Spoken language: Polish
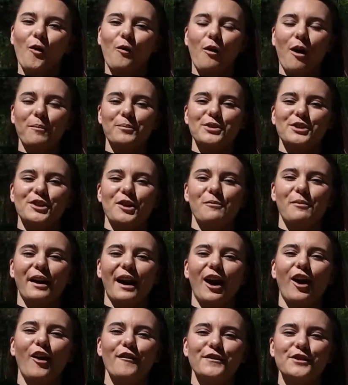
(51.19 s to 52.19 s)
chłopską
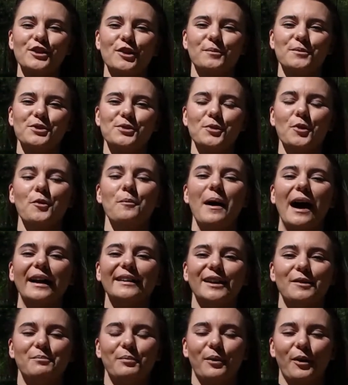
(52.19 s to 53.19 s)
krakowską
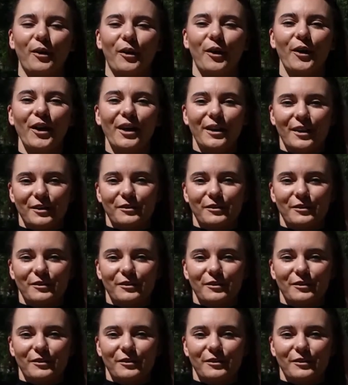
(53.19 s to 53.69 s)
sukmanę po